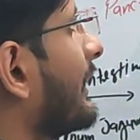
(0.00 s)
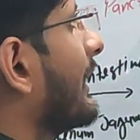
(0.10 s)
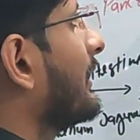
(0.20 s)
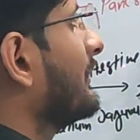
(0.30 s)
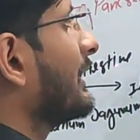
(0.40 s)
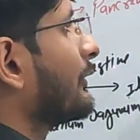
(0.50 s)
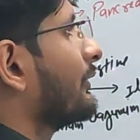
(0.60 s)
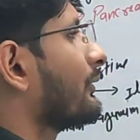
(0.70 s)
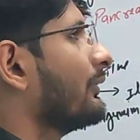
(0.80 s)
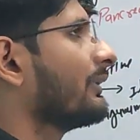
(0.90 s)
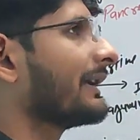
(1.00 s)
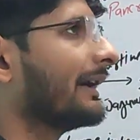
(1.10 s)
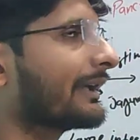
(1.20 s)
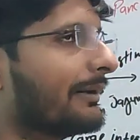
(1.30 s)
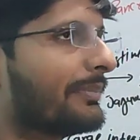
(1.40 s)
कैनाल में कौन कौन
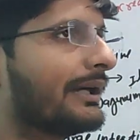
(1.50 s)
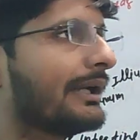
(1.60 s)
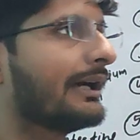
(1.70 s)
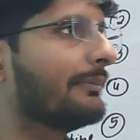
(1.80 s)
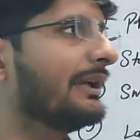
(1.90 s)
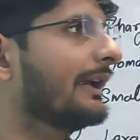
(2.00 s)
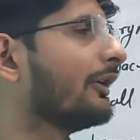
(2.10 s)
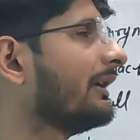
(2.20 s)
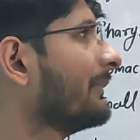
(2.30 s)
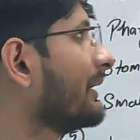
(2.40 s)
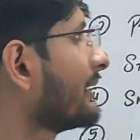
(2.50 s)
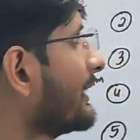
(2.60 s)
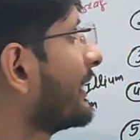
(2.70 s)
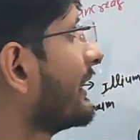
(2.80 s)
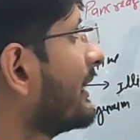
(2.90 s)
क्या क्या पढ़ना है हमें
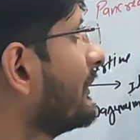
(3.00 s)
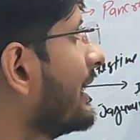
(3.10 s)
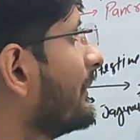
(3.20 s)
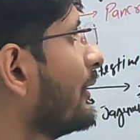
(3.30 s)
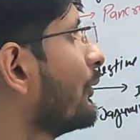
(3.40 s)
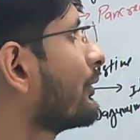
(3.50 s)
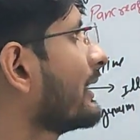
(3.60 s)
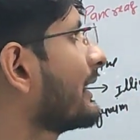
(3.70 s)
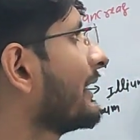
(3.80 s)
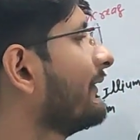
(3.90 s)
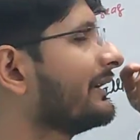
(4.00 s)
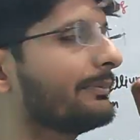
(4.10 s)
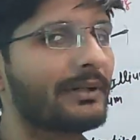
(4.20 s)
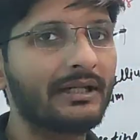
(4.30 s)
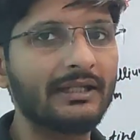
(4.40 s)
एलिमेंट्री कैनाल में हमें ओरल
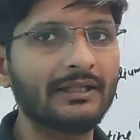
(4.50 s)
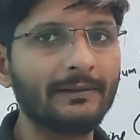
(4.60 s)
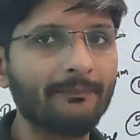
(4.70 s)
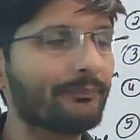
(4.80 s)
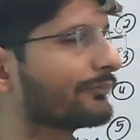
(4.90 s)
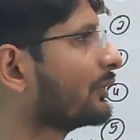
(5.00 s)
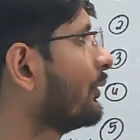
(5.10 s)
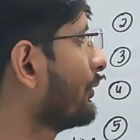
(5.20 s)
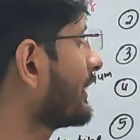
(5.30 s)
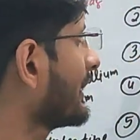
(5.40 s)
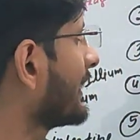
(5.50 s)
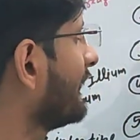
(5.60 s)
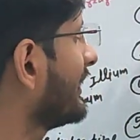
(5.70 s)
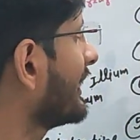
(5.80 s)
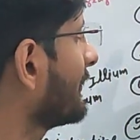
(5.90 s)
कैविटी पढ़नी है ओरल
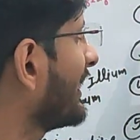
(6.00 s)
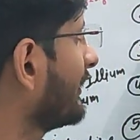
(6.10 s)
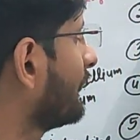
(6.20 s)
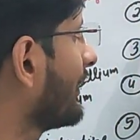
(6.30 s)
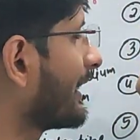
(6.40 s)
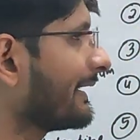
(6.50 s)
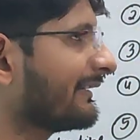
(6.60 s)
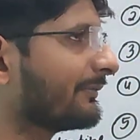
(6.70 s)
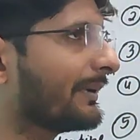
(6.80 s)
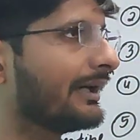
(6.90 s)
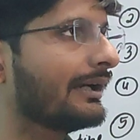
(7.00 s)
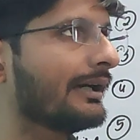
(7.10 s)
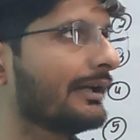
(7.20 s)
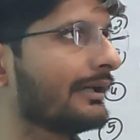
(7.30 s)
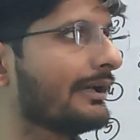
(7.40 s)
कैविटी के बाद फेरिंग्स
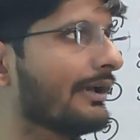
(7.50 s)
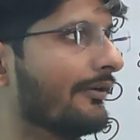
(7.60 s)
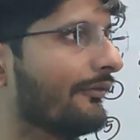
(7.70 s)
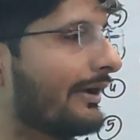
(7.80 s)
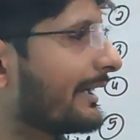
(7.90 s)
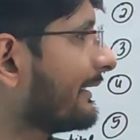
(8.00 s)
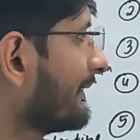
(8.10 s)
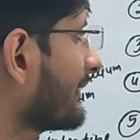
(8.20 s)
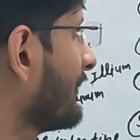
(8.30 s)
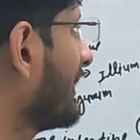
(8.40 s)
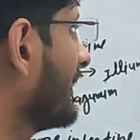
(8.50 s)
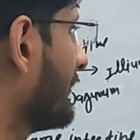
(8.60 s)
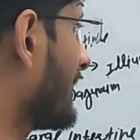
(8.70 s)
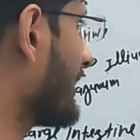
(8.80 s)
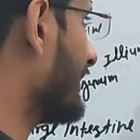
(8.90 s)
पढ़ना है फेरिंग्स के
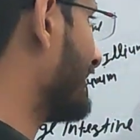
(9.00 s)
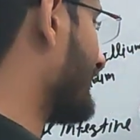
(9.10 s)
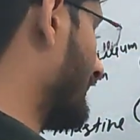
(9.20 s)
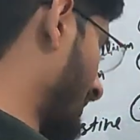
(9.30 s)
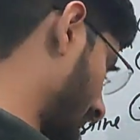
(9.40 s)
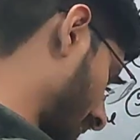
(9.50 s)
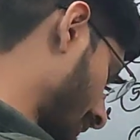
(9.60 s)
बाद हमारा स्टमक